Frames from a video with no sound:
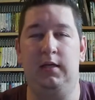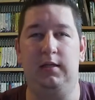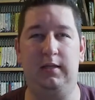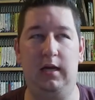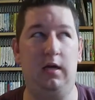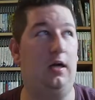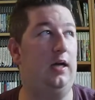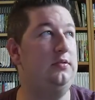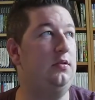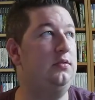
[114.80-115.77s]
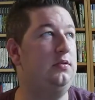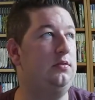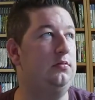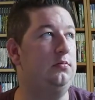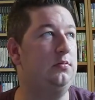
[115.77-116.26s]
Ja,
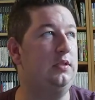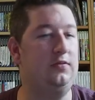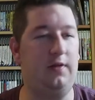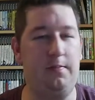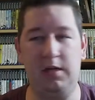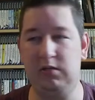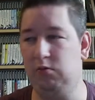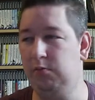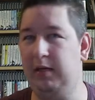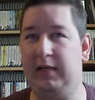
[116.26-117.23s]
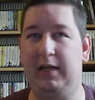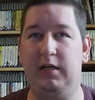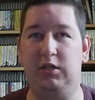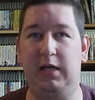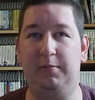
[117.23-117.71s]
ansonsten, das war mal so mein
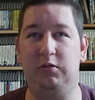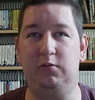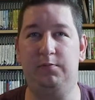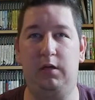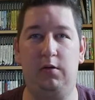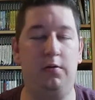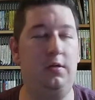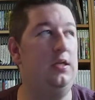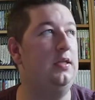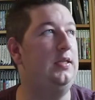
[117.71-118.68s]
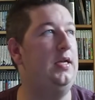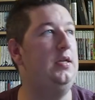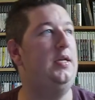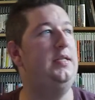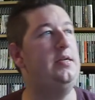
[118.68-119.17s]
kleiner Schreibtischumbau. Dann
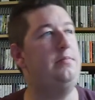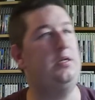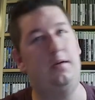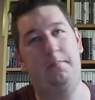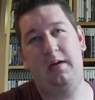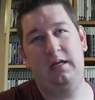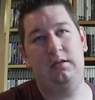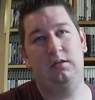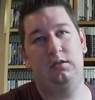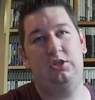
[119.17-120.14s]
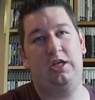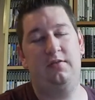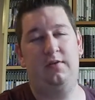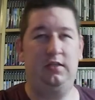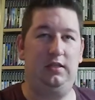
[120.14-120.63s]
hinter mir meine
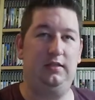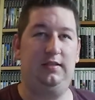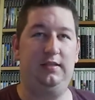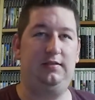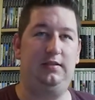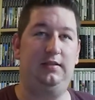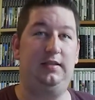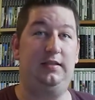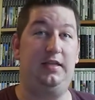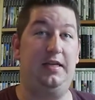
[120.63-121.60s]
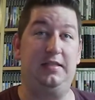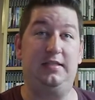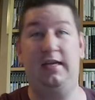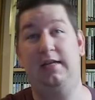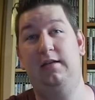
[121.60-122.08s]
Schrankwand. Ihr seht, es hat sich einiges
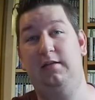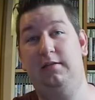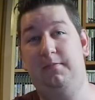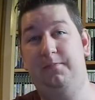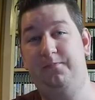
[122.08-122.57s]
geändert.